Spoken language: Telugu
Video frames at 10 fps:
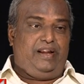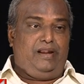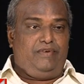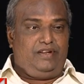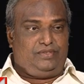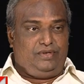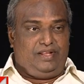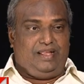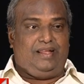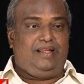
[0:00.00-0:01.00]
రెండవ
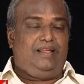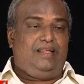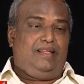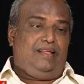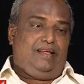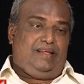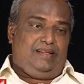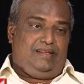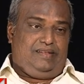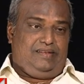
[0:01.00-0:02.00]
కృష్ణుడిగా
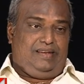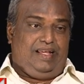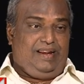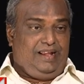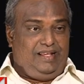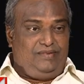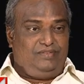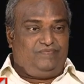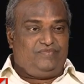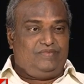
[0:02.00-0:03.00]
నాన్నగారు
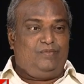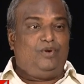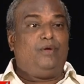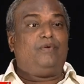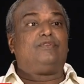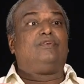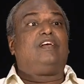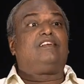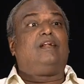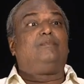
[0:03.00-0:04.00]
మూడవ
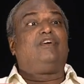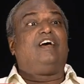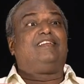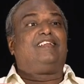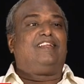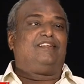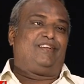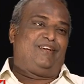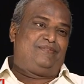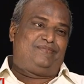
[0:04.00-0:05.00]
కృష్ణుడు షణ్ముఖ
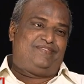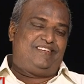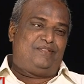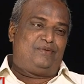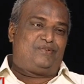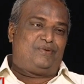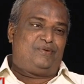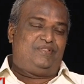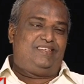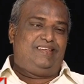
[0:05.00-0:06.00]
ఆంజనేయరాజు గారు నా అదృష్టం
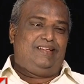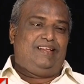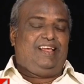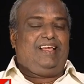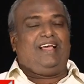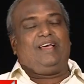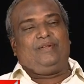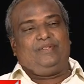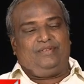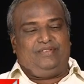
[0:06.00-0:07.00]
కొద్ది ఆ
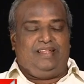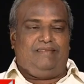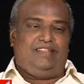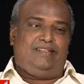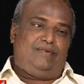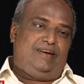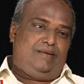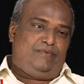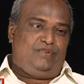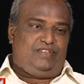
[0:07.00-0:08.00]
రోజు జనం అందరు
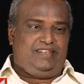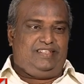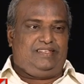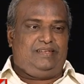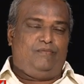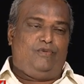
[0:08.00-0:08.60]
కూడా ప్రోత్సహించి